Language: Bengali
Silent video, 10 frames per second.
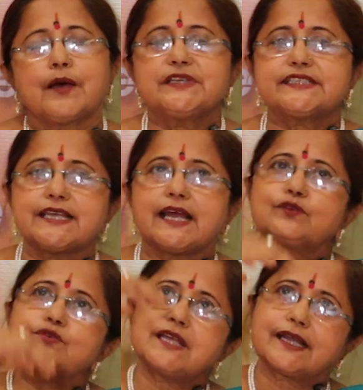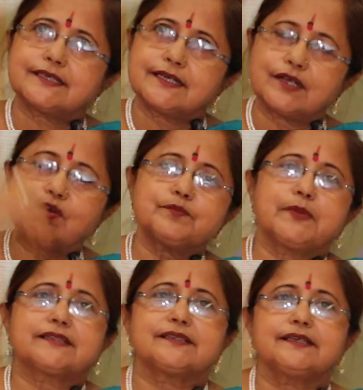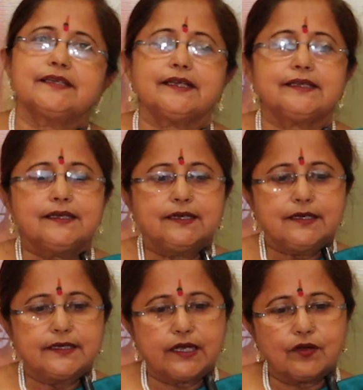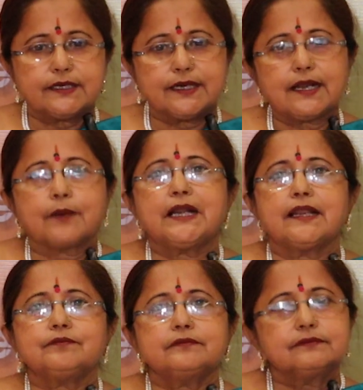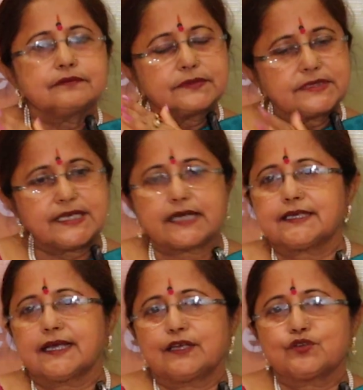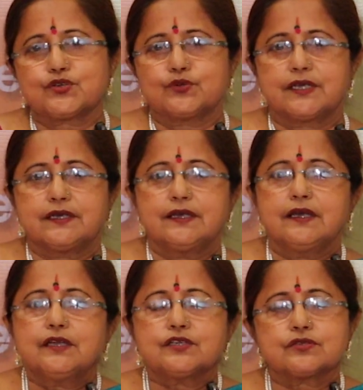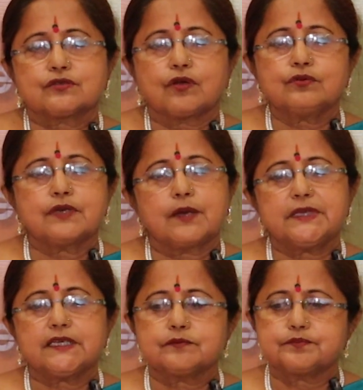আমি চেয়ারে উঠে একটা রেকর্ড পাড়তে গিয়ে রেকর্ডটা নাবালাম চেয়ারটা গেল সরে তখন আমি